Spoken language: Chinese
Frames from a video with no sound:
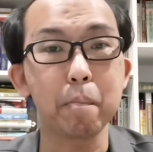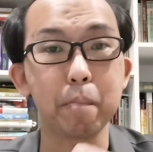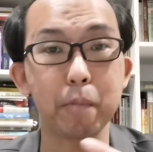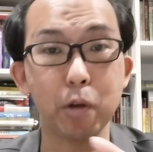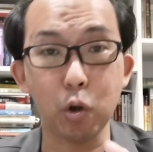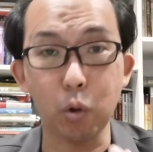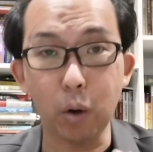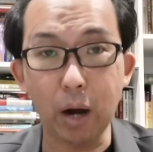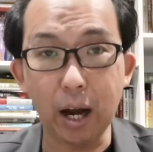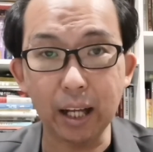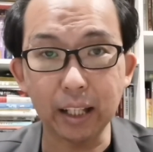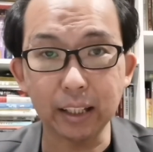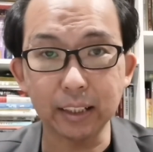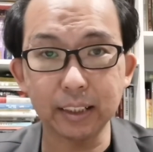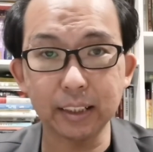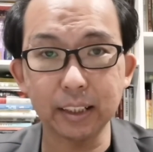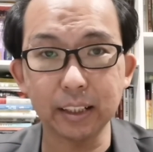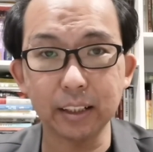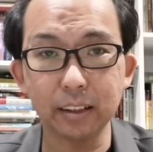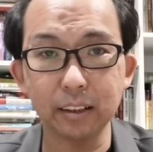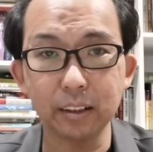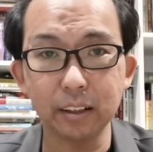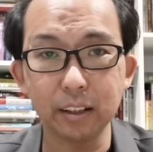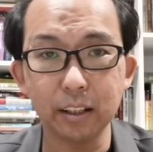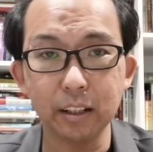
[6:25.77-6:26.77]
没有爱
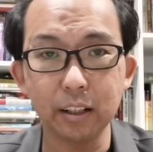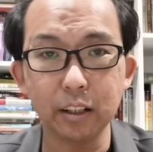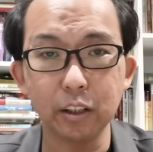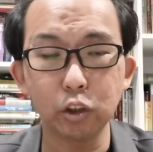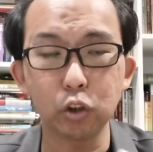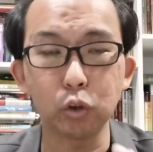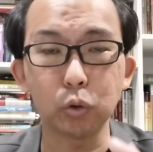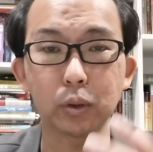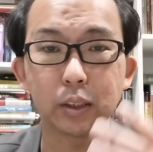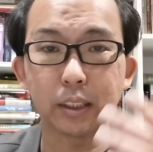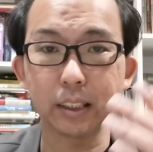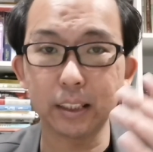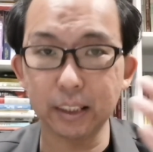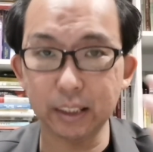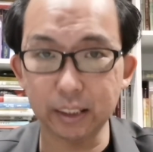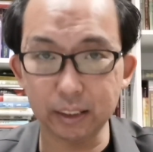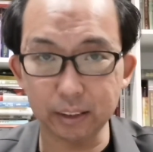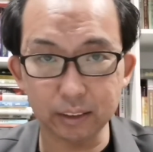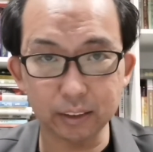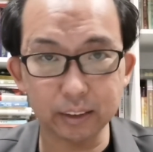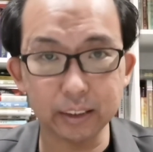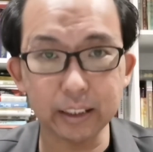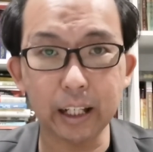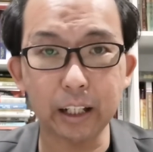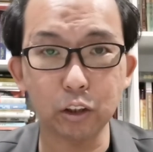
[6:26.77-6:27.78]
心。就
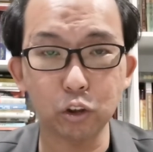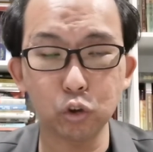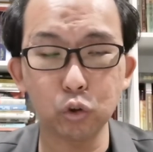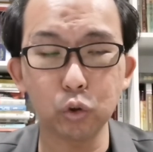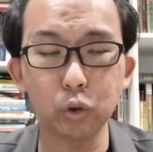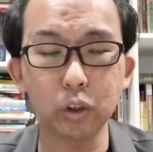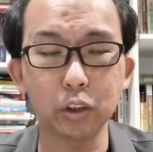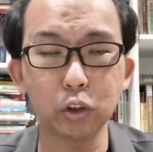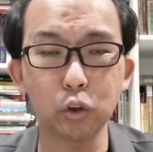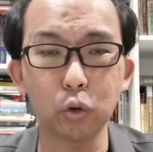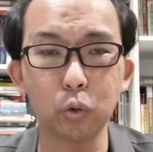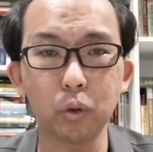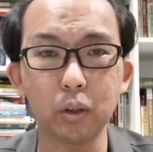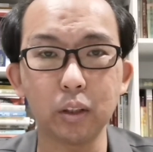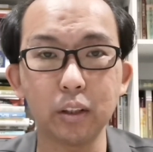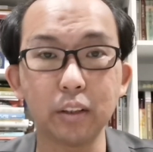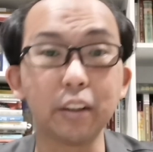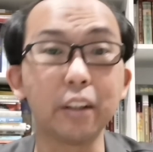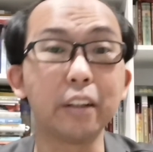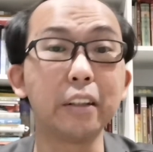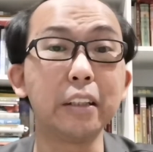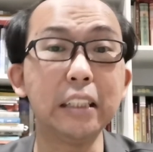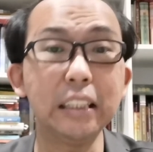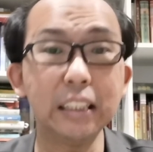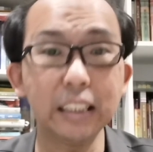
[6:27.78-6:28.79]
死在最终，
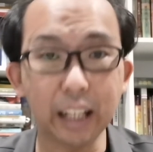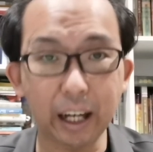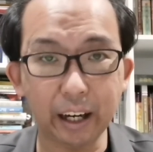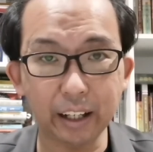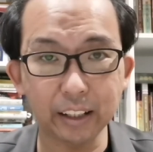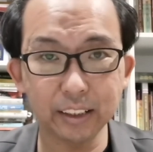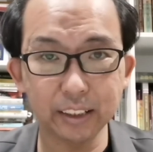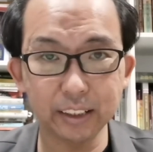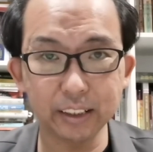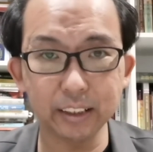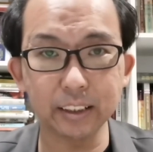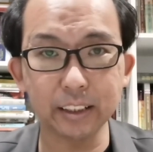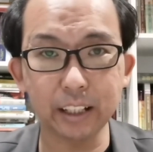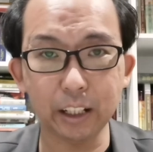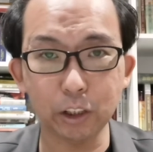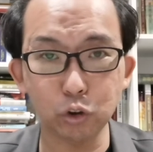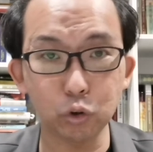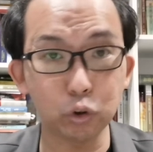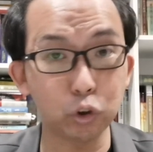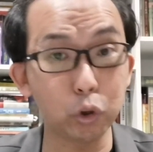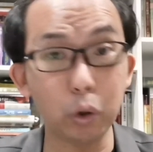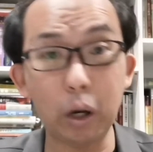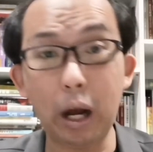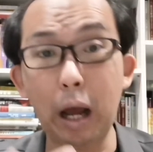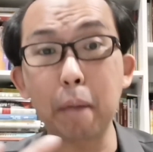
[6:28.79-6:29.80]
仍然死在
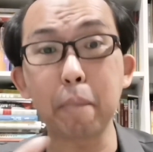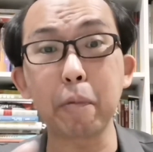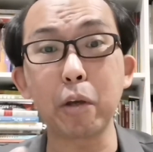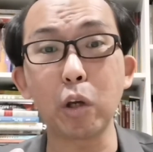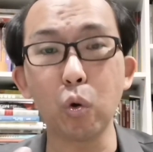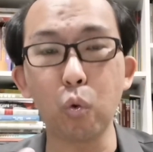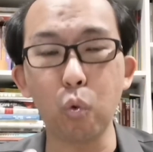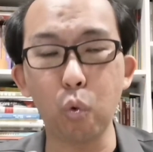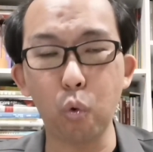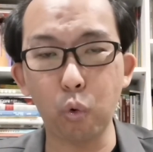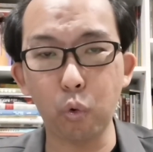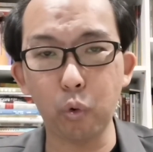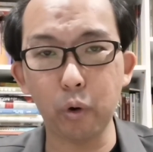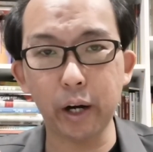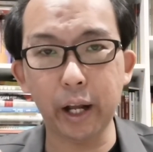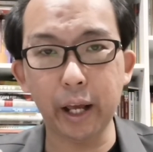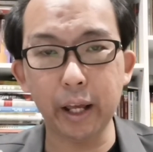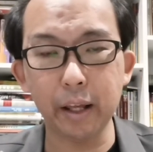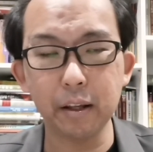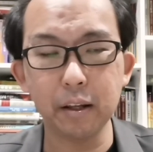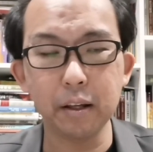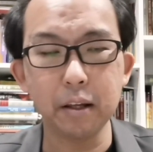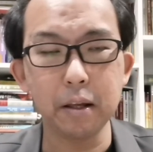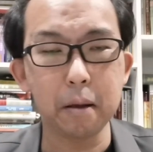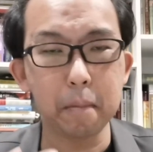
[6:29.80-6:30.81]
最终，还没有活过来。
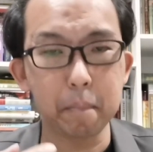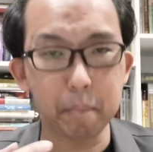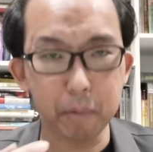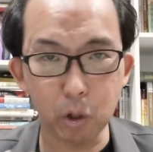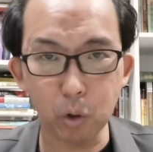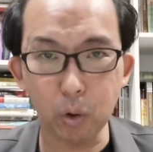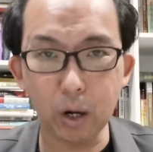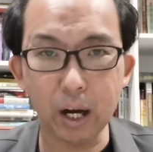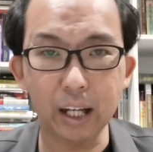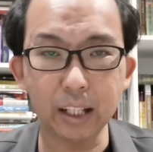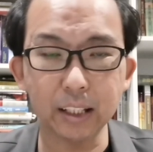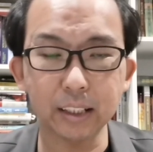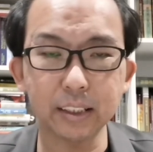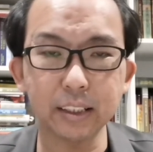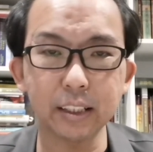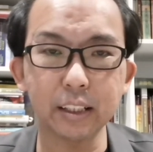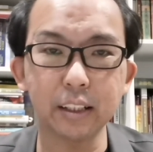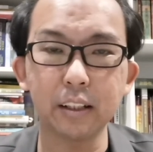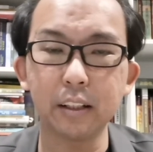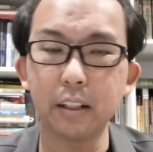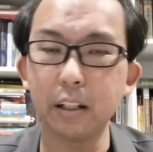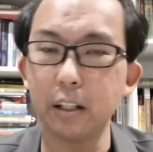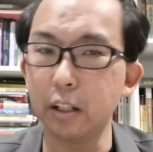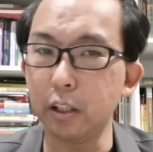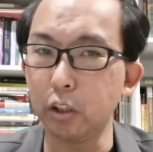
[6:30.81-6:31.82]
没有爱
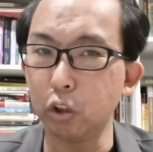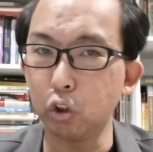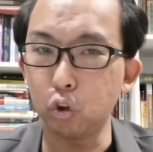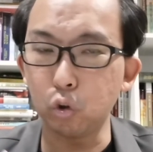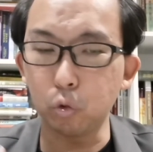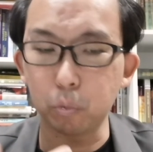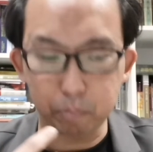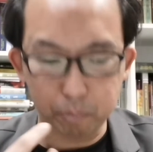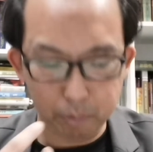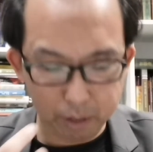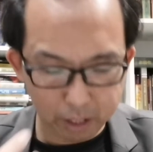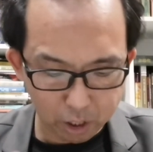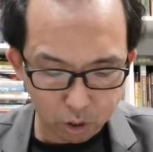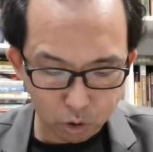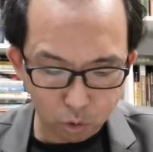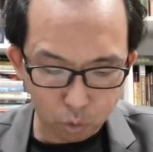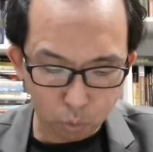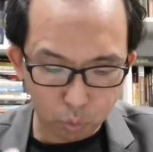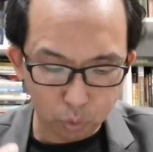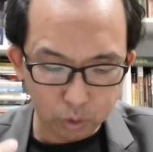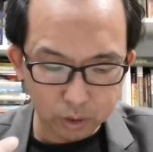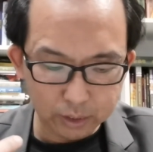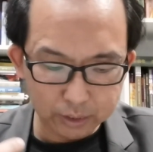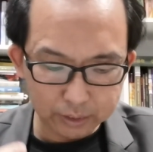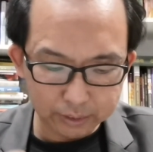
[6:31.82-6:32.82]
心，就没
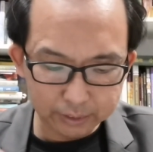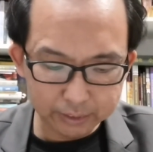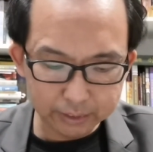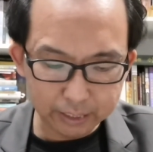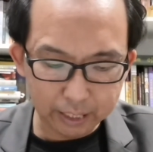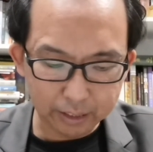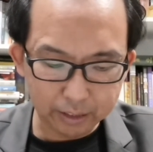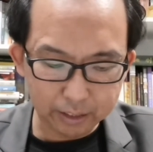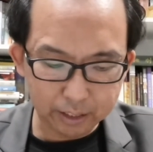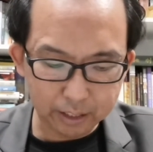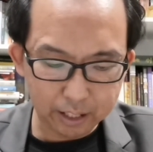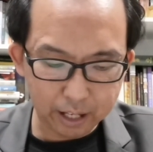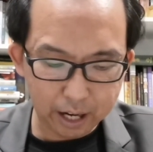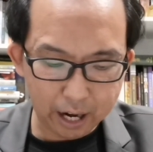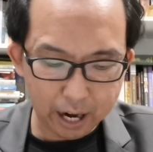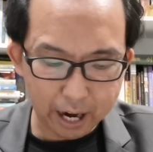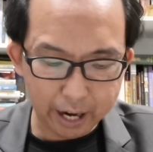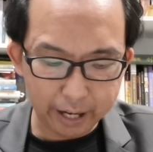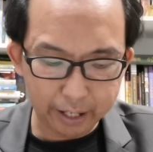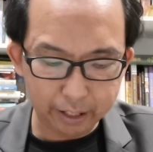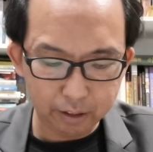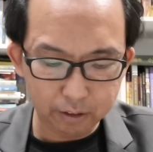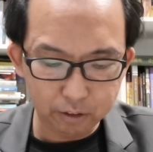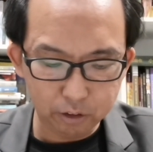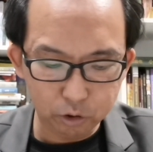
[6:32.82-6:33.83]
有上帝的
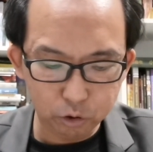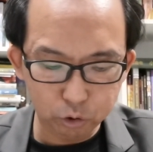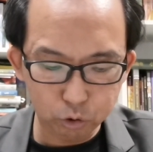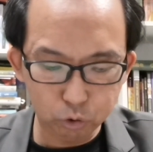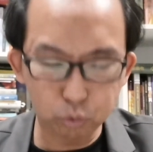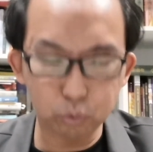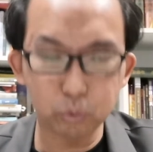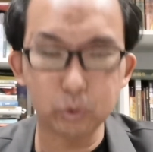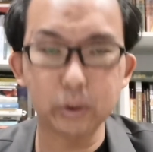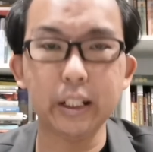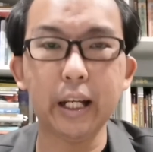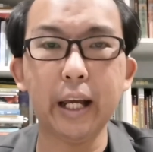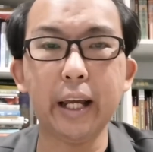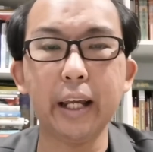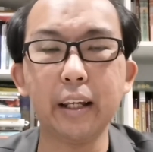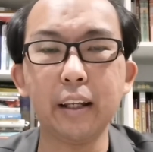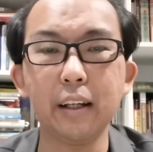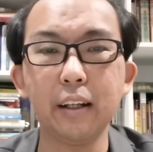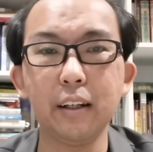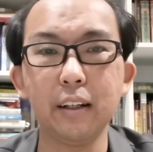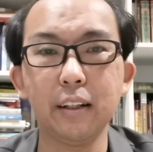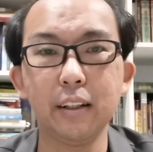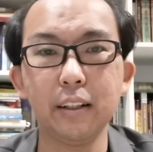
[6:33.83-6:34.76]
爱住在，